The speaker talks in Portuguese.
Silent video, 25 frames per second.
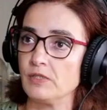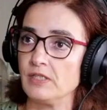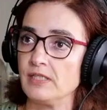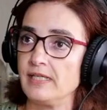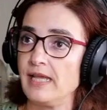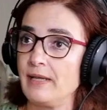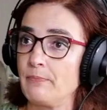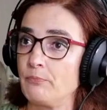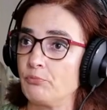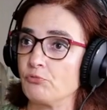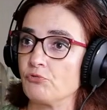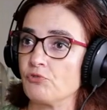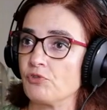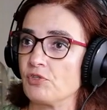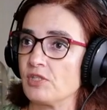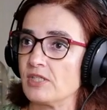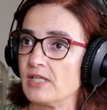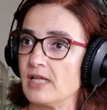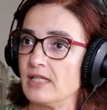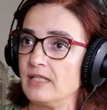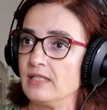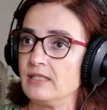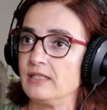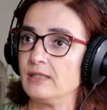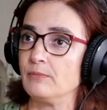e é
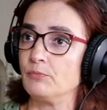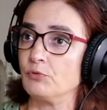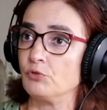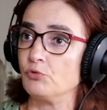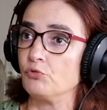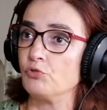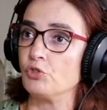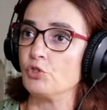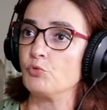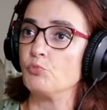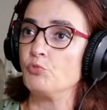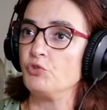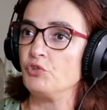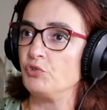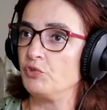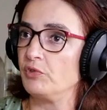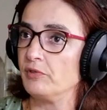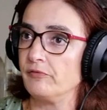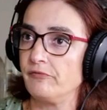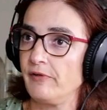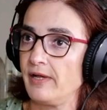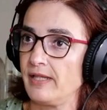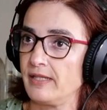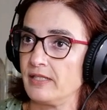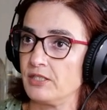processado a temperaturas muito
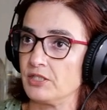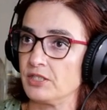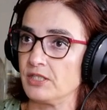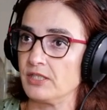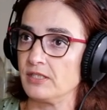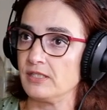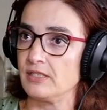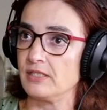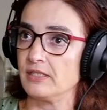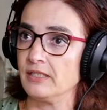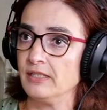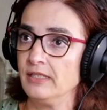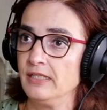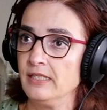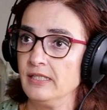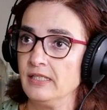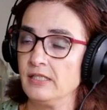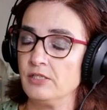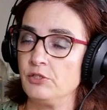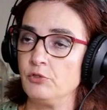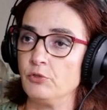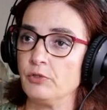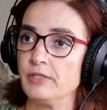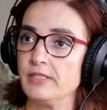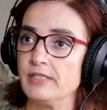elevadas, quer dizer,
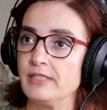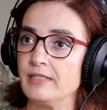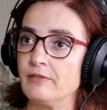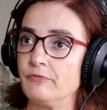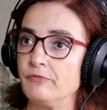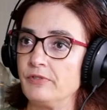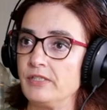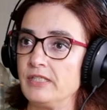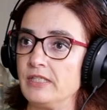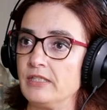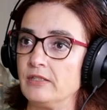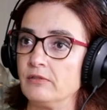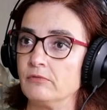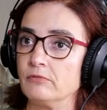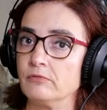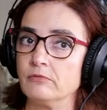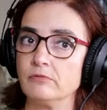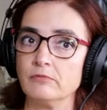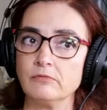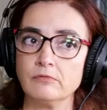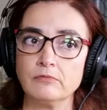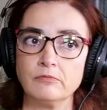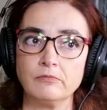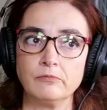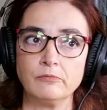se eu quiser fazer
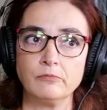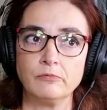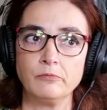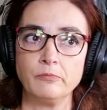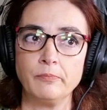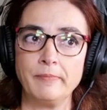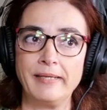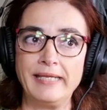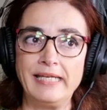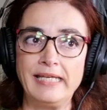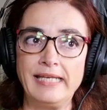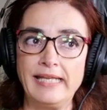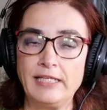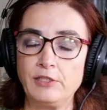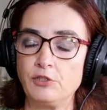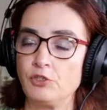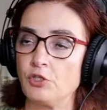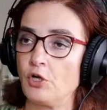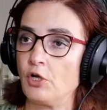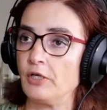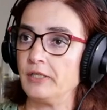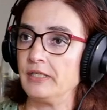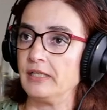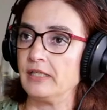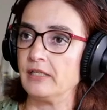um, uma
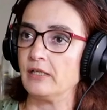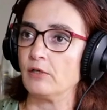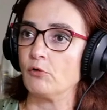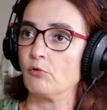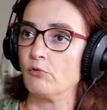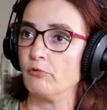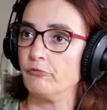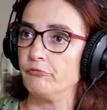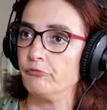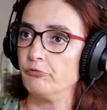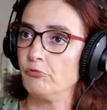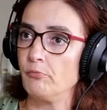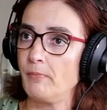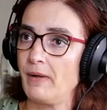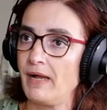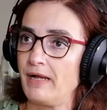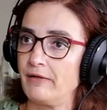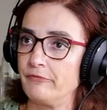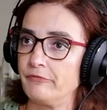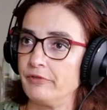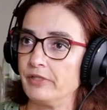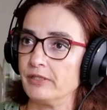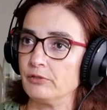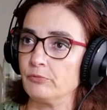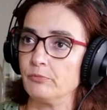eletrónica
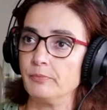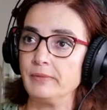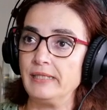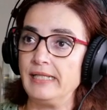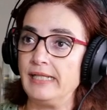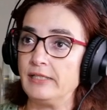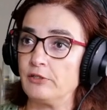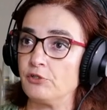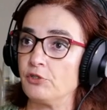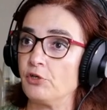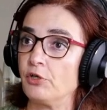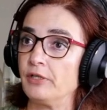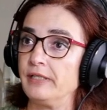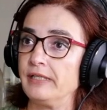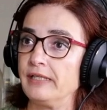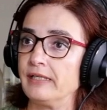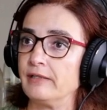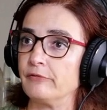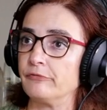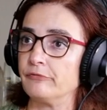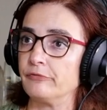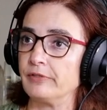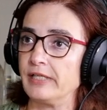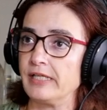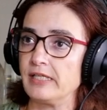conformável, uma
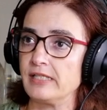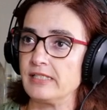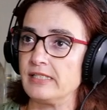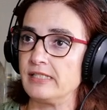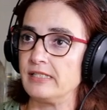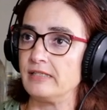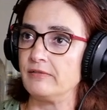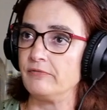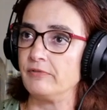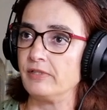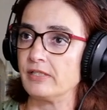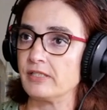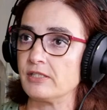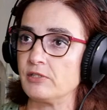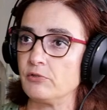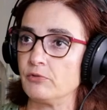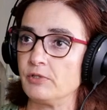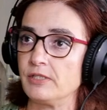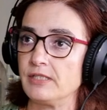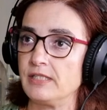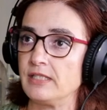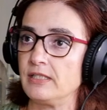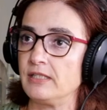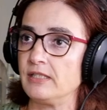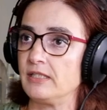eletrónica flexível, se eu
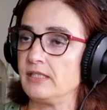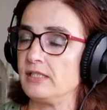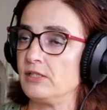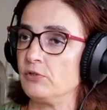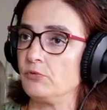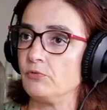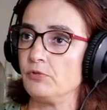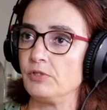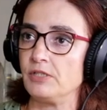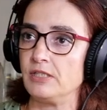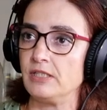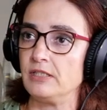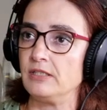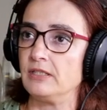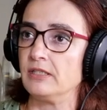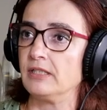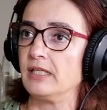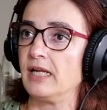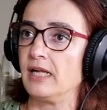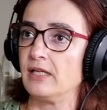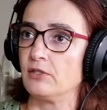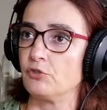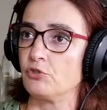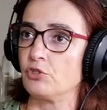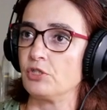quiser ter circuitos
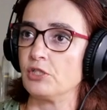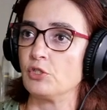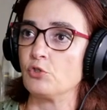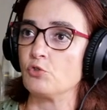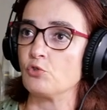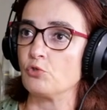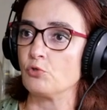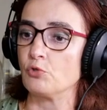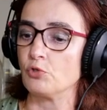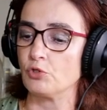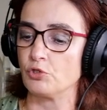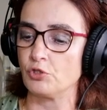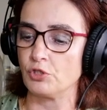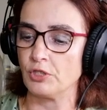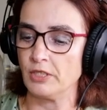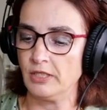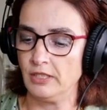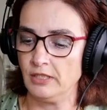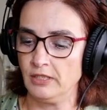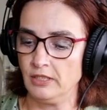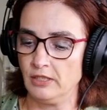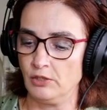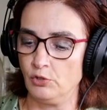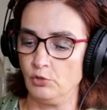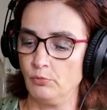integrados, sensores,
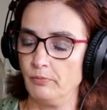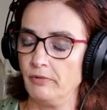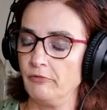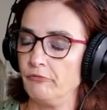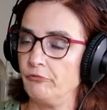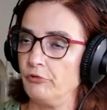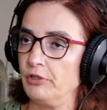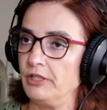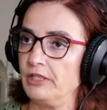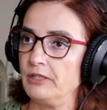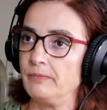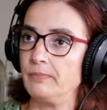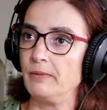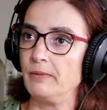numa folha de